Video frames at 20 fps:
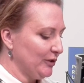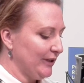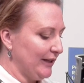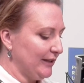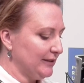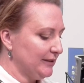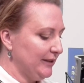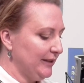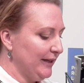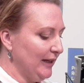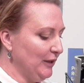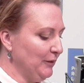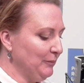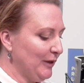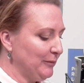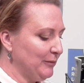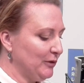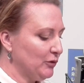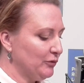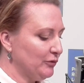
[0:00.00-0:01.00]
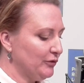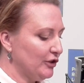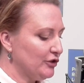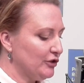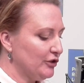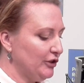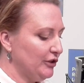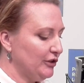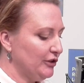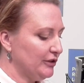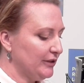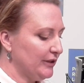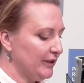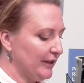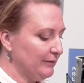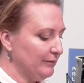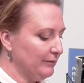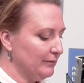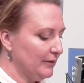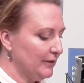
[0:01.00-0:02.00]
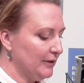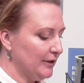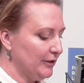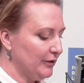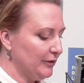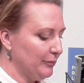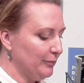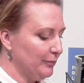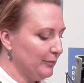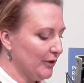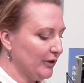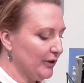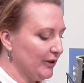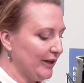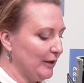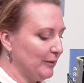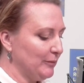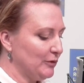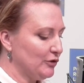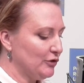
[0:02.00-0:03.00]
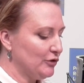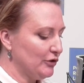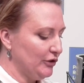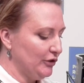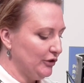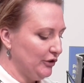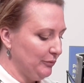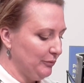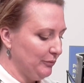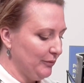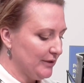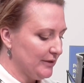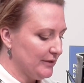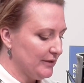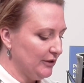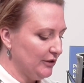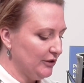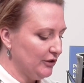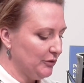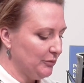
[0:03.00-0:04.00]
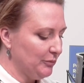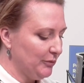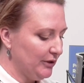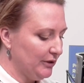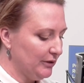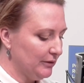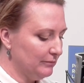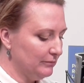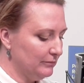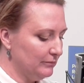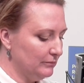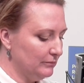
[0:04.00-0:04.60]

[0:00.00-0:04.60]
podatki, ale mamy również inne programy, czyli między innymi